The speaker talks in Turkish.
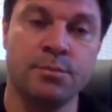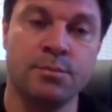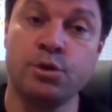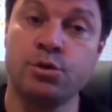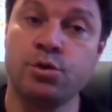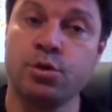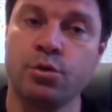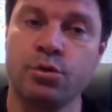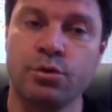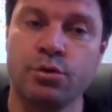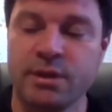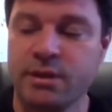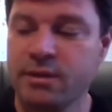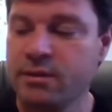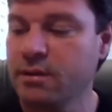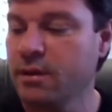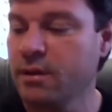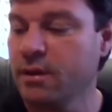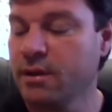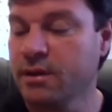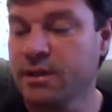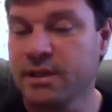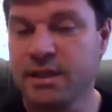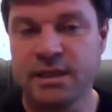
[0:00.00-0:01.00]

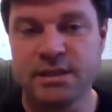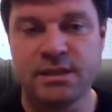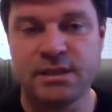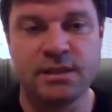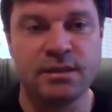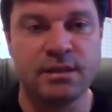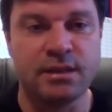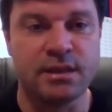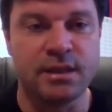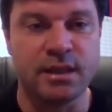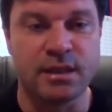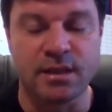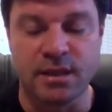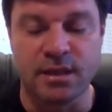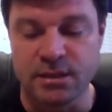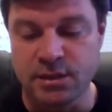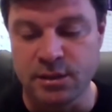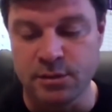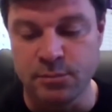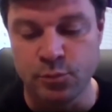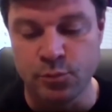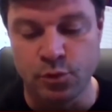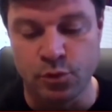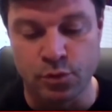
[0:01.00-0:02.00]
birçoğuna kesinlikle
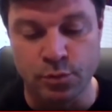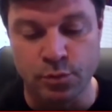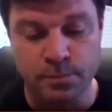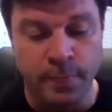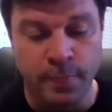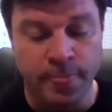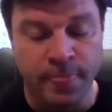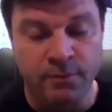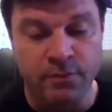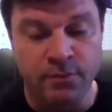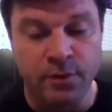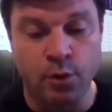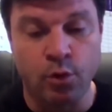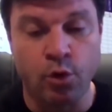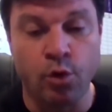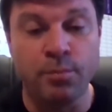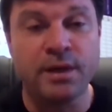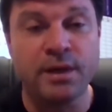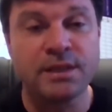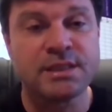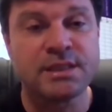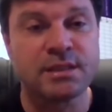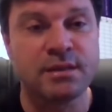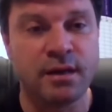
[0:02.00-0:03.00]
katılmıyorum ve o
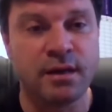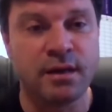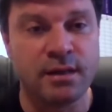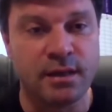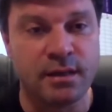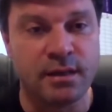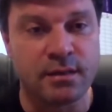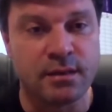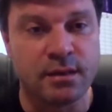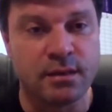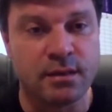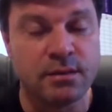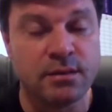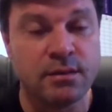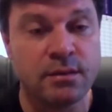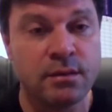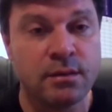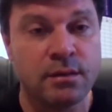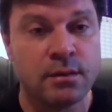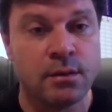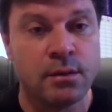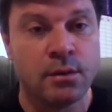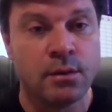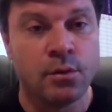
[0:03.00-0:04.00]
maçla
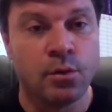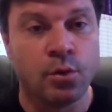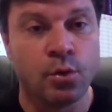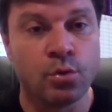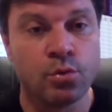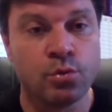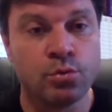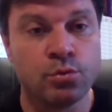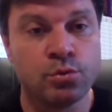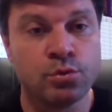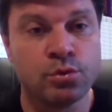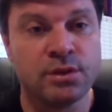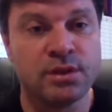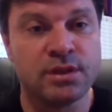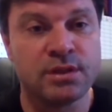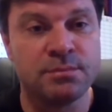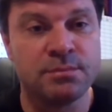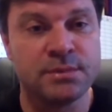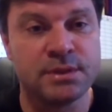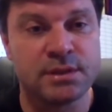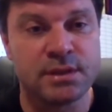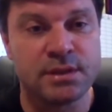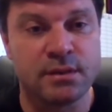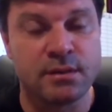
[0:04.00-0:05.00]
alakalı
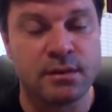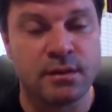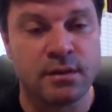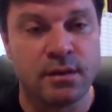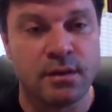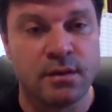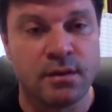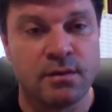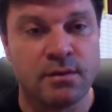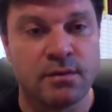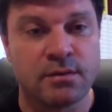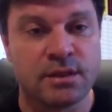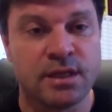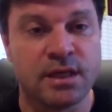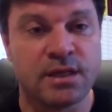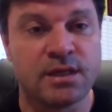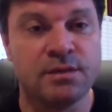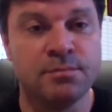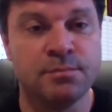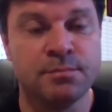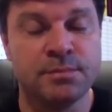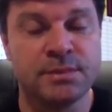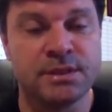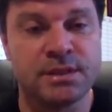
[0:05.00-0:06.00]
oyuncularımıza,
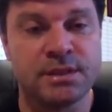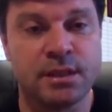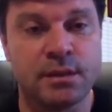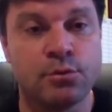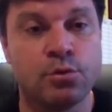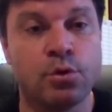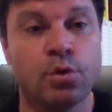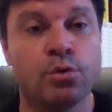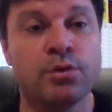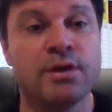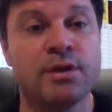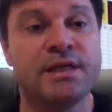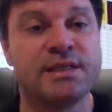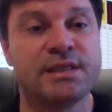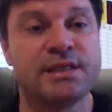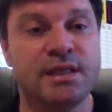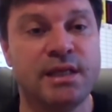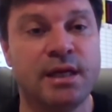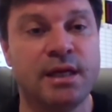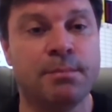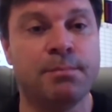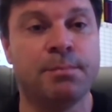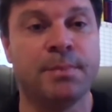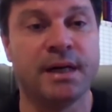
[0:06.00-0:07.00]
takımımıza,
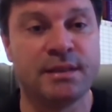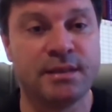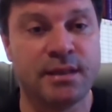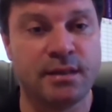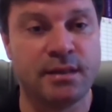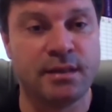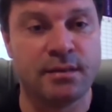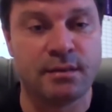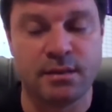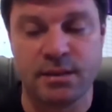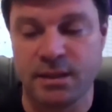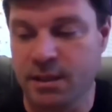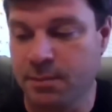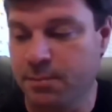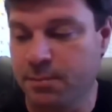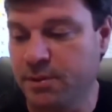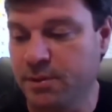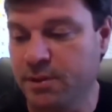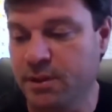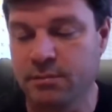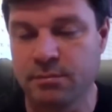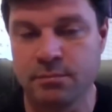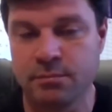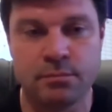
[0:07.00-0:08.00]
dolayısıyla bana
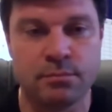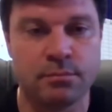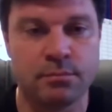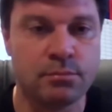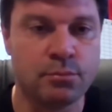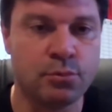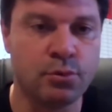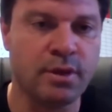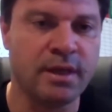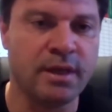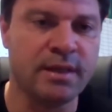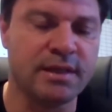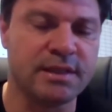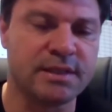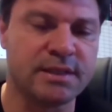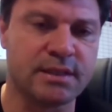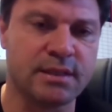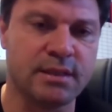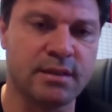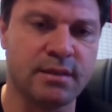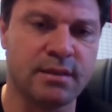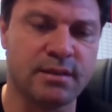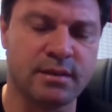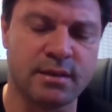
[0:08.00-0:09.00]
yapılan bu
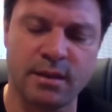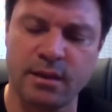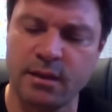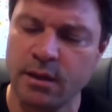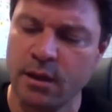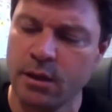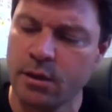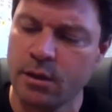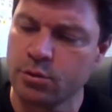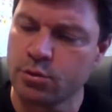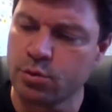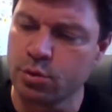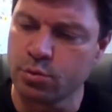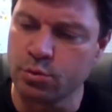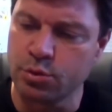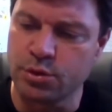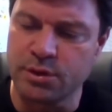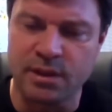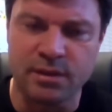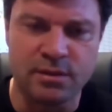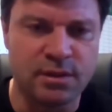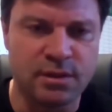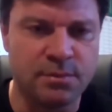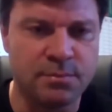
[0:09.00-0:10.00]
eleştirileri de
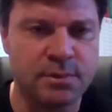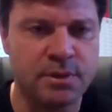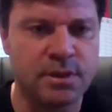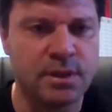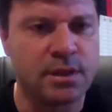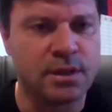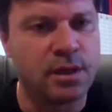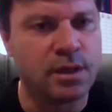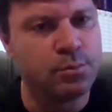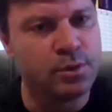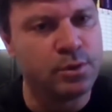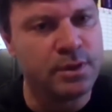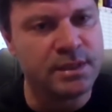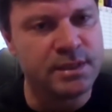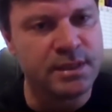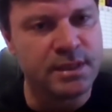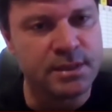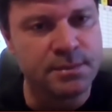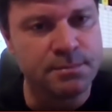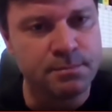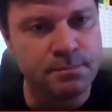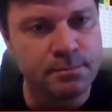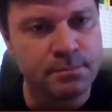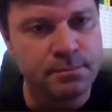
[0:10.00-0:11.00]
sonuç anlamında kabul
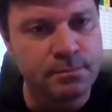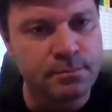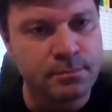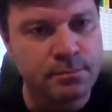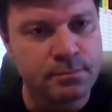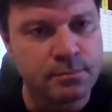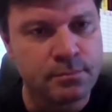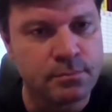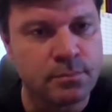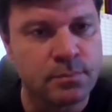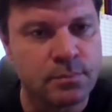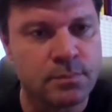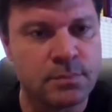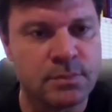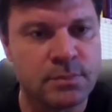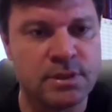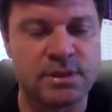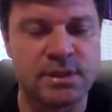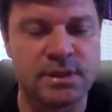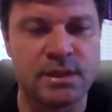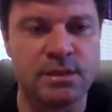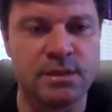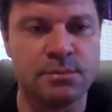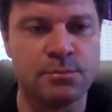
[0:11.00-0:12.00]
ederim.
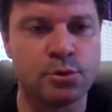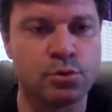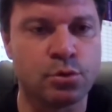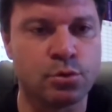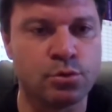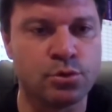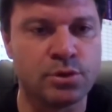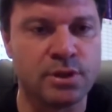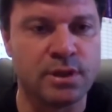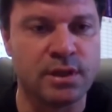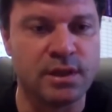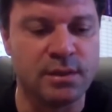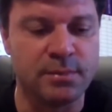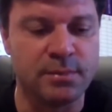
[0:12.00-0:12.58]
İstediğim sonucu